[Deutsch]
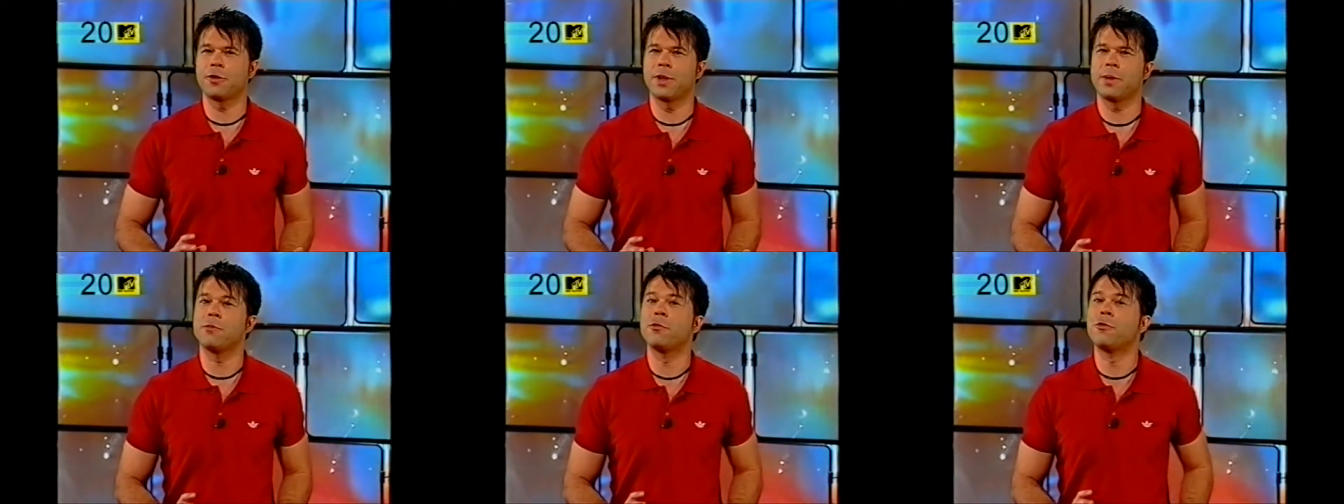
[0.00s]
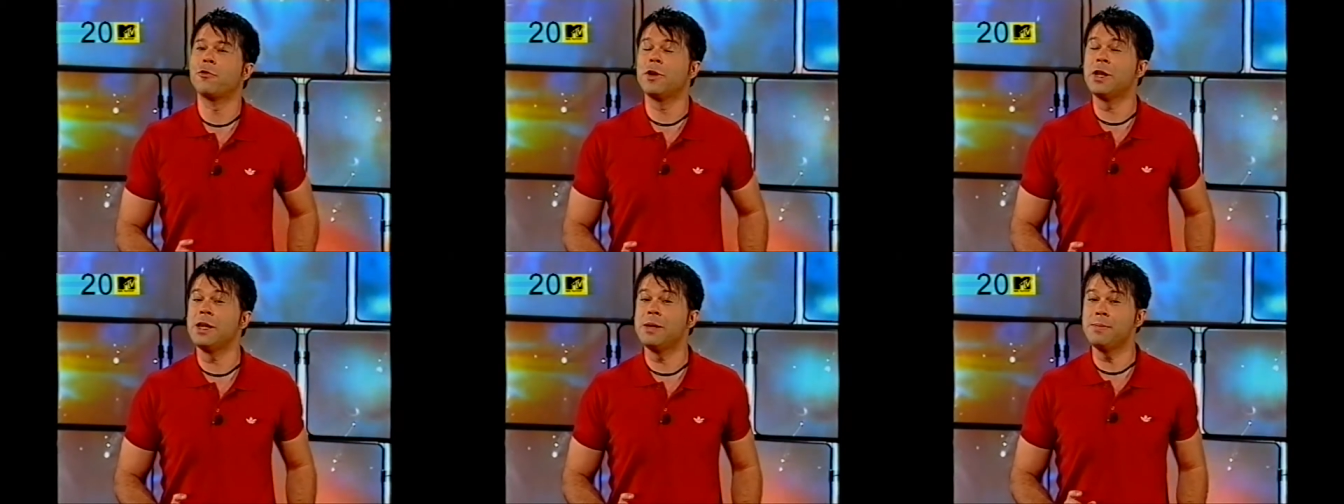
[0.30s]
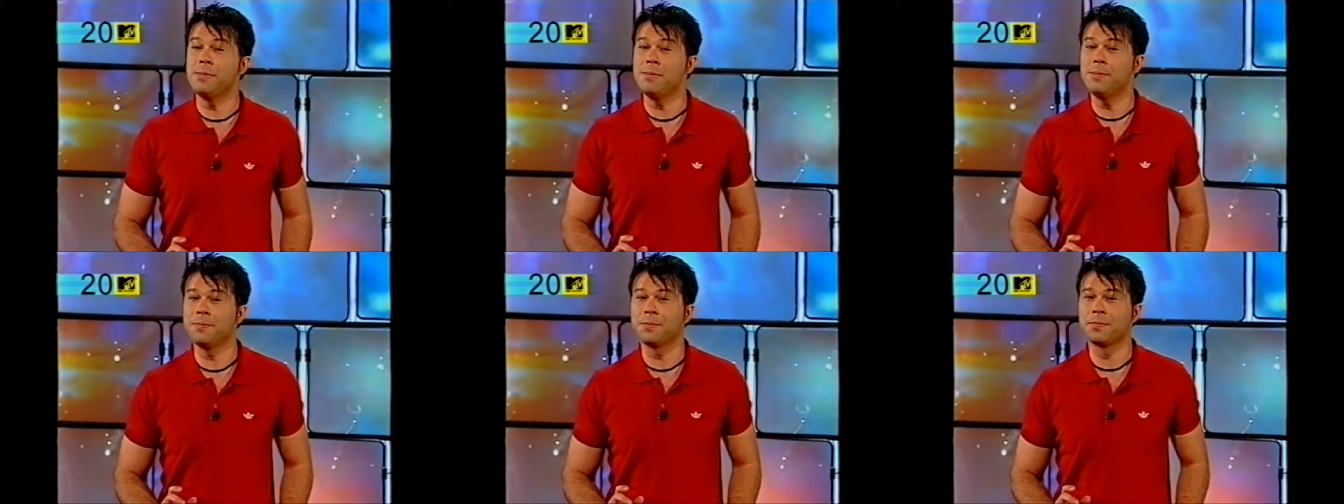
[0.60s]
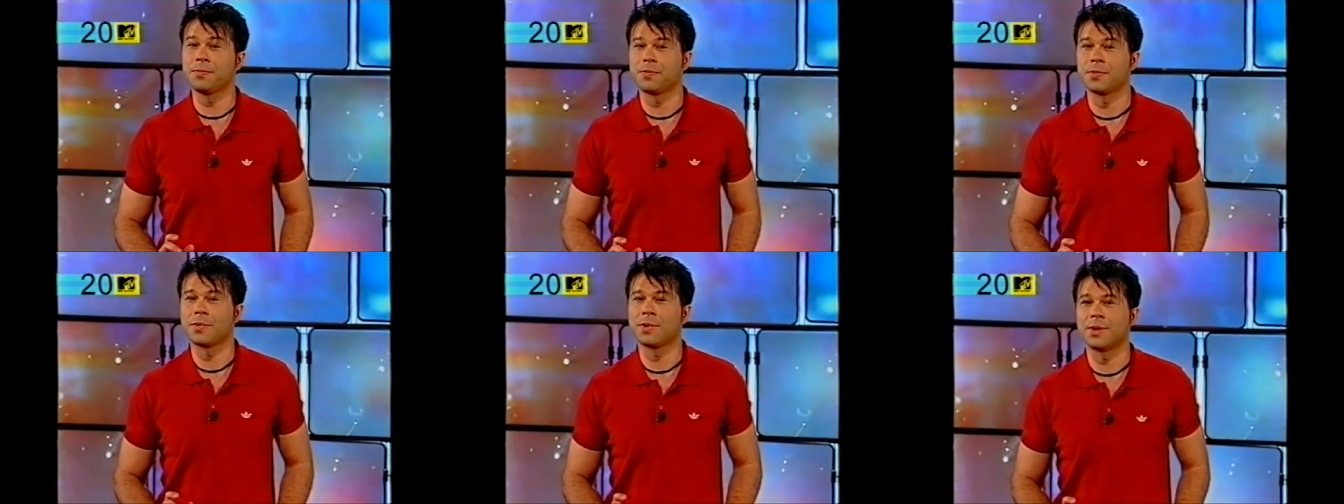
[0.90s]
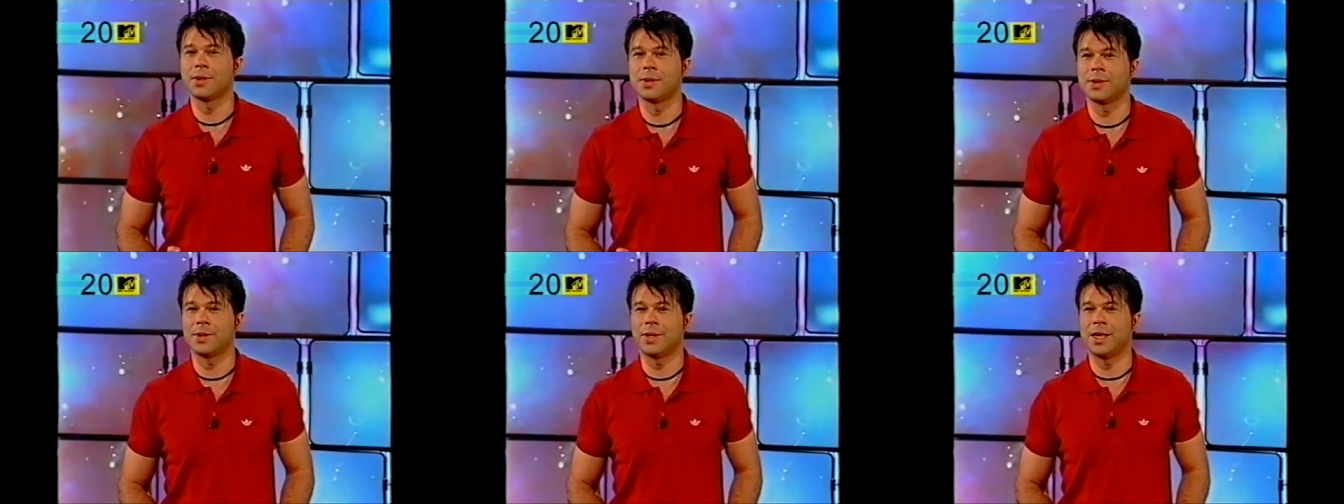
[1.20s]
den Film,
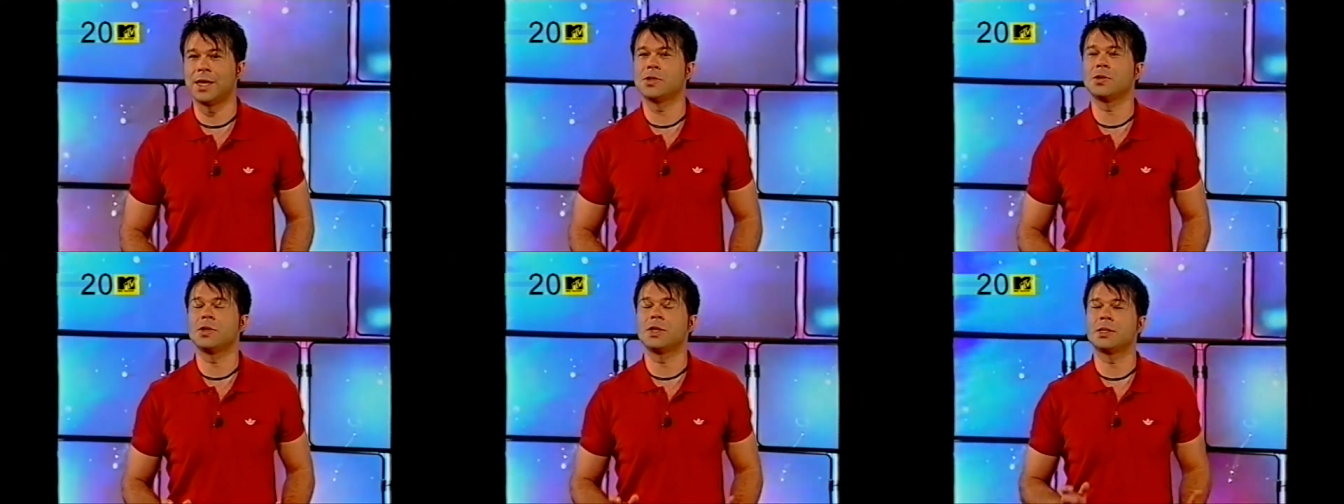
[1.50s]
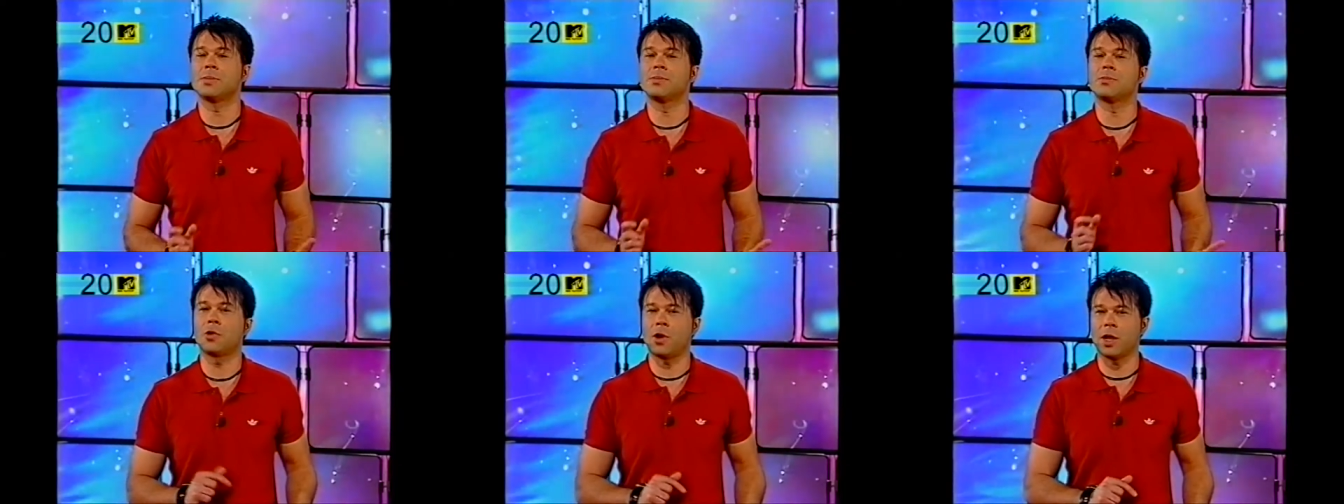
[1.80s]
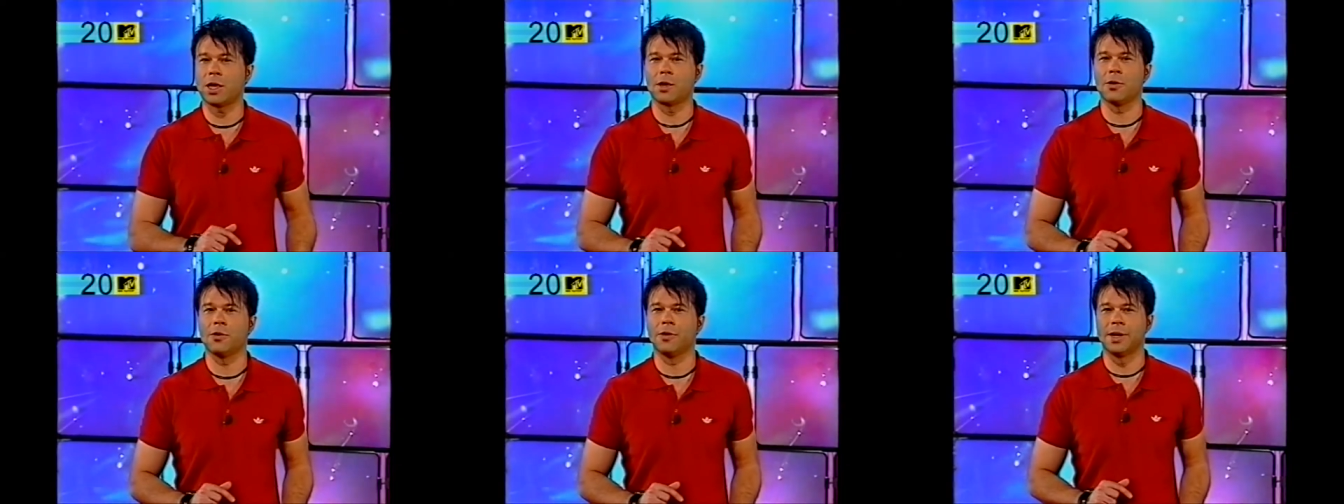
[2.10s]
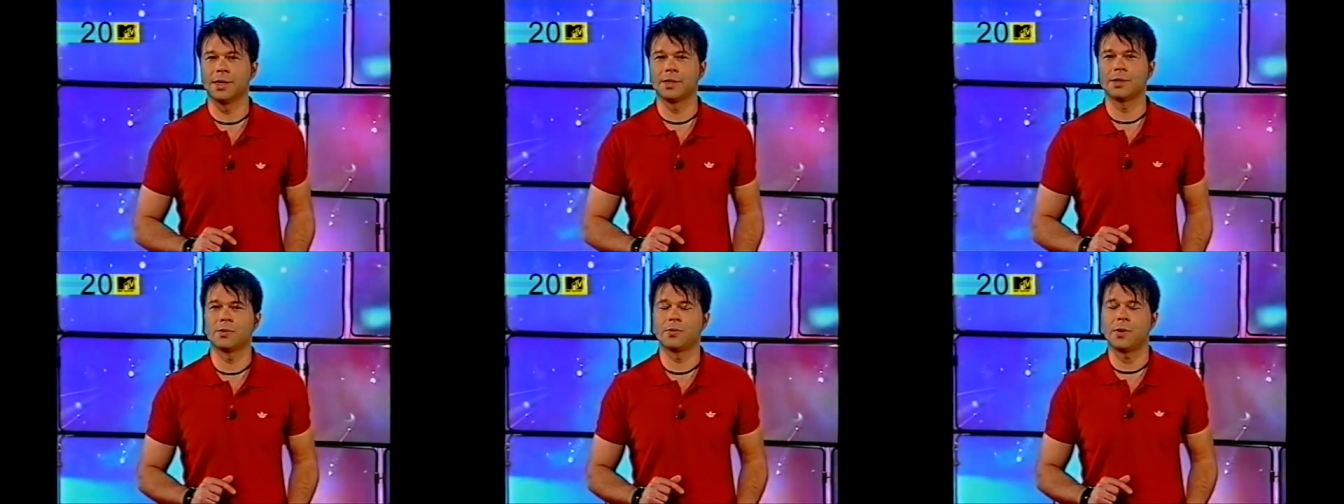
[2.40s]
der zu diesem Track gehört.